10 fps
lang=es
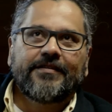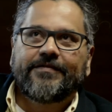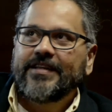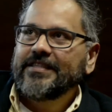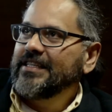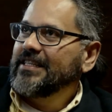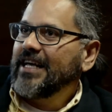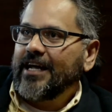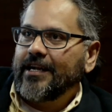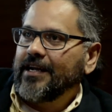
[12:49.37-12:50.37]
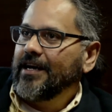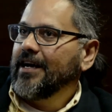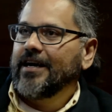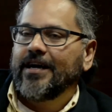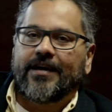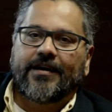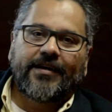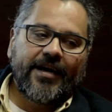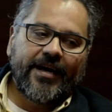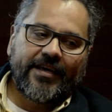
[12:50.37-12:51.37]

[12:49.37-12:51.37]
felicitar a, a